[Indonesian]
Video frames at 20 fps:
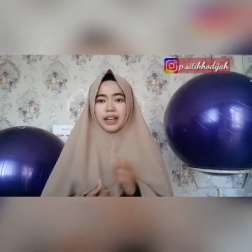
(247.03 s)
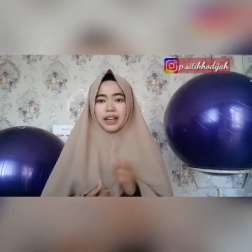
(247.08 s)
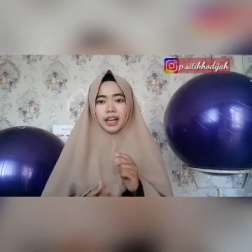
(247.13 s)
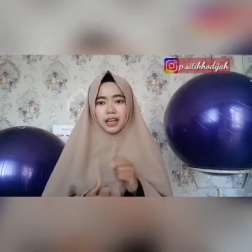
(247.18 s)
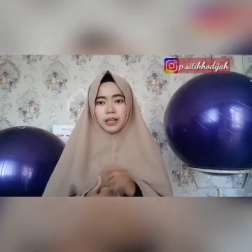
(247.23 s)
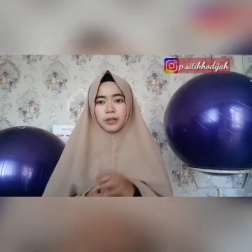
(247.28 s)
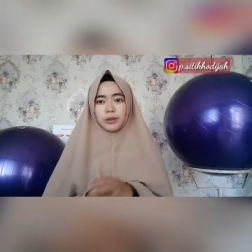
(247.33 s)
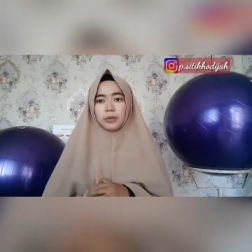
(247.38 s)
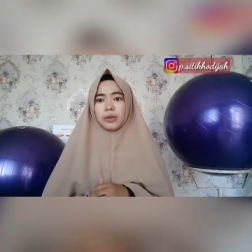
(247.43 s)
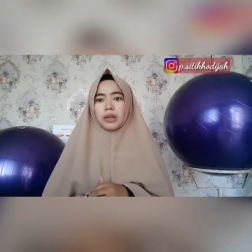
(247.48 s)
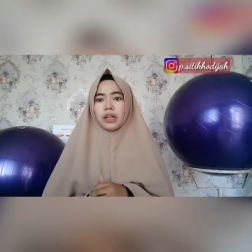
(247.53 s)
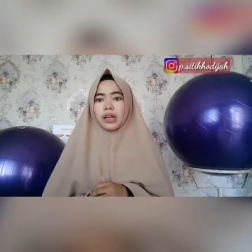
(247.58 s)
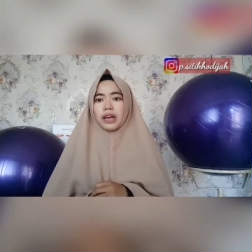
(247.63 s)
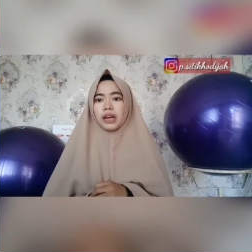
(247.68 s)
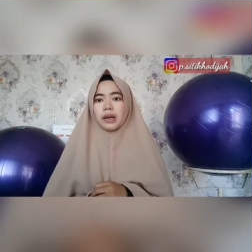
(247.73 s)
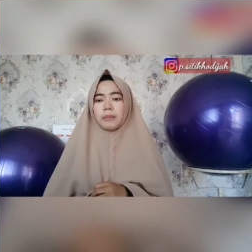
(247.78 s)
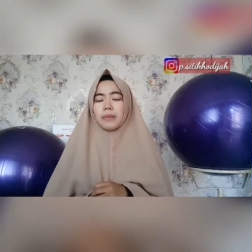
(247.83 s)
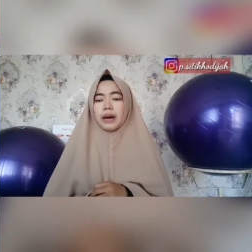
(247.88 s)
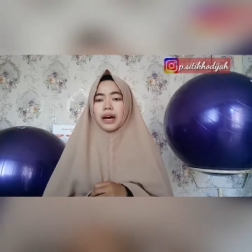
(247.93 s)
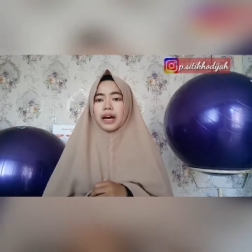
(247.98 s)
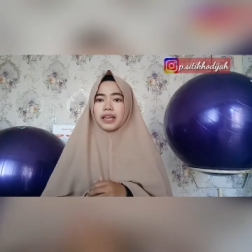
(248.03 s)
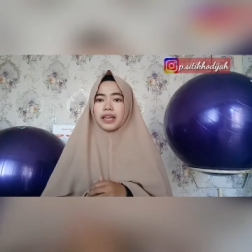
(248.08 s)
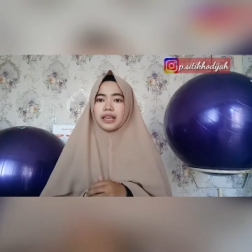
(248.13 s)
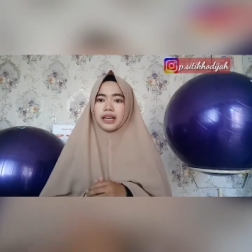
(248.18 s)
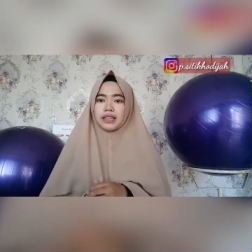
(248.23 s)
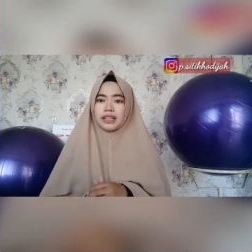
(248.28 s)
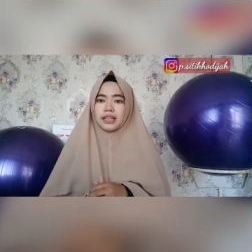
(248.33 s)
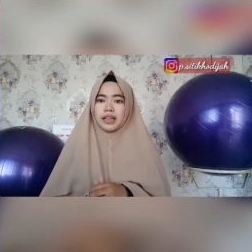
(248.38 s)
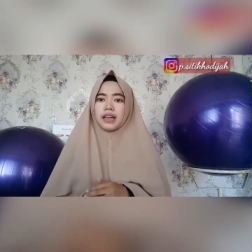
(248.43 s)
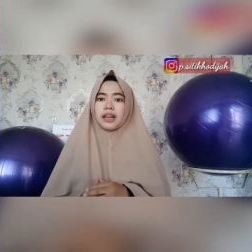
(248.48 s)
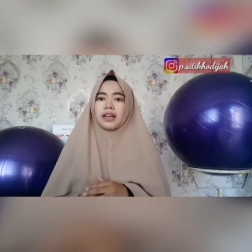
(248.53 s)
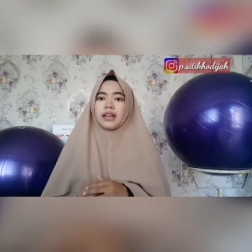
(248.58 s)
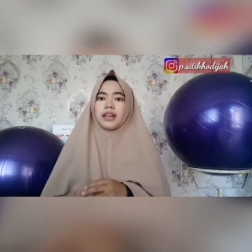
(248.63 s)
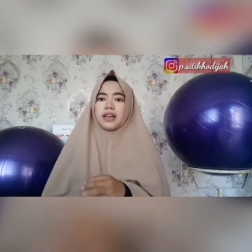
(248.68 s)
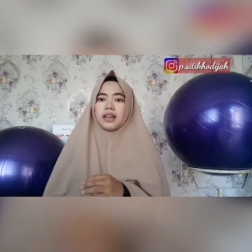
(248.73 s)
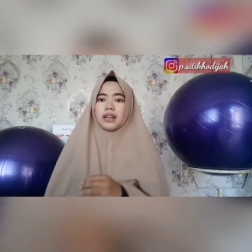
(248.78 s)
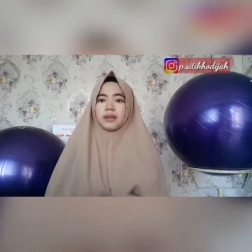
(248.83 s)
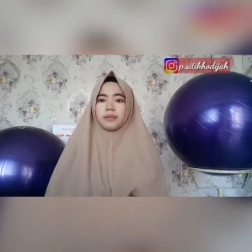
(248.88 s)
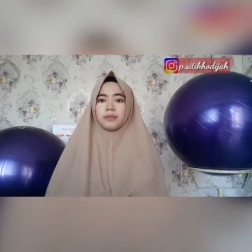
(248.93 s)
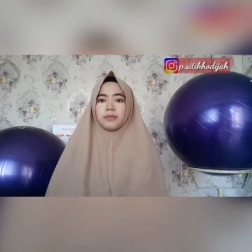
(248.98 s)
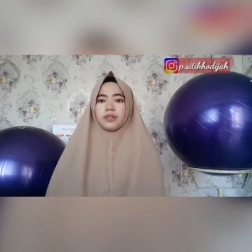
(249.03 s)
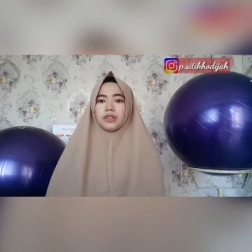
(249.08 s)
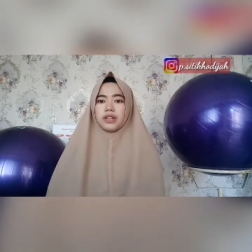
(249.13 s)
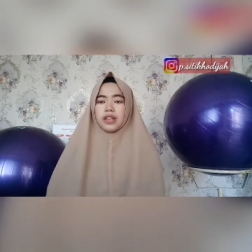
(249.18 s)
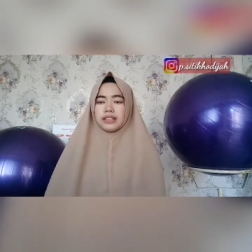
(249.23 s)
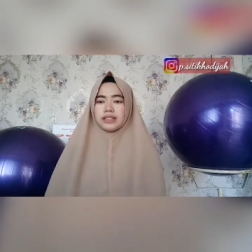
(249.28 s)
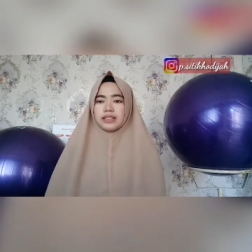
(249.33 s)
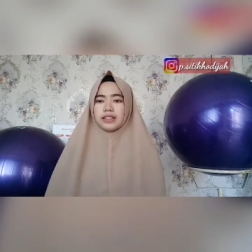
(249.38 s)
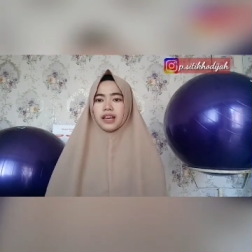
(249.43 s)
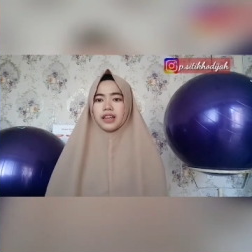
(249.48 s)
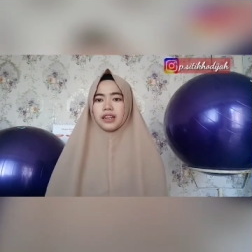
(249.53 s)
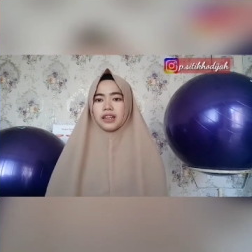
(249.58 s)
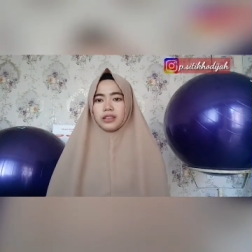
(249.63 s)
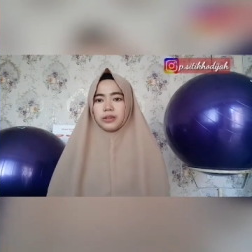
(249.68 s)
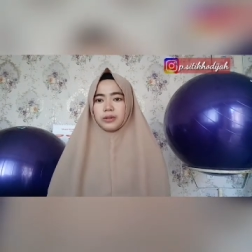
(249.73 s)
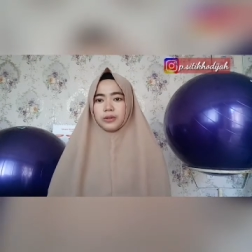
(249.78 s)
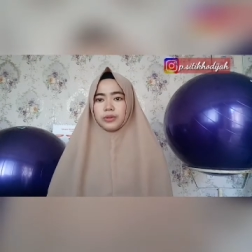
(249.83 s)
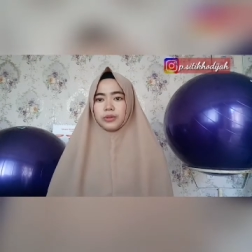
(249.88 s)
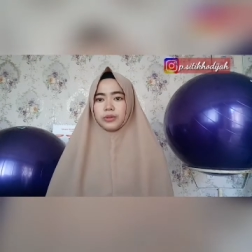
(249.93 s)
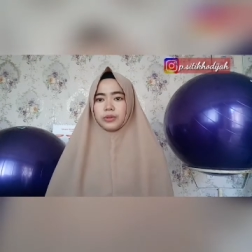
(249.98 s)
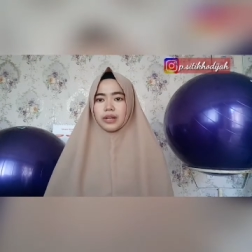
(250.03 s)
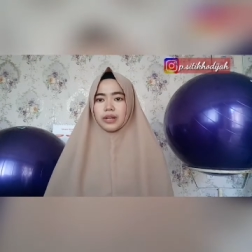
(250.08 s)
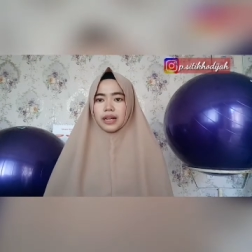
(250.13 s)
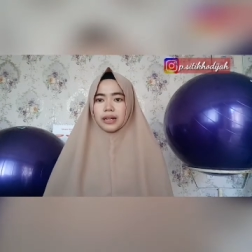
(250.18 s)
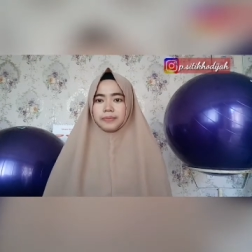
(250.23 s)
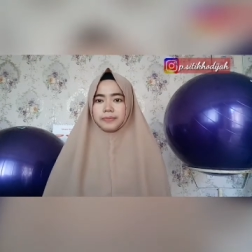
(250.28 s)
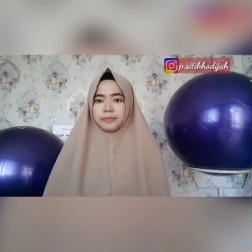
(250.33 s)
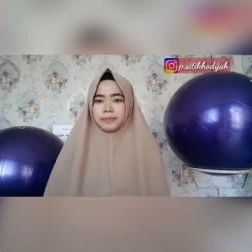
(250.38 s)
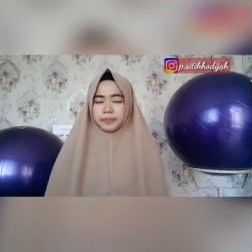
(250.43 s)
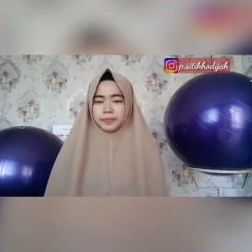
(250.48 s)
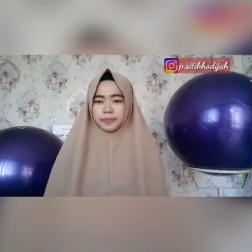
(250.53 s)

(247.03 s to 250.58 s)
Nah, itulah bahayanya. Kemudian selain itu juga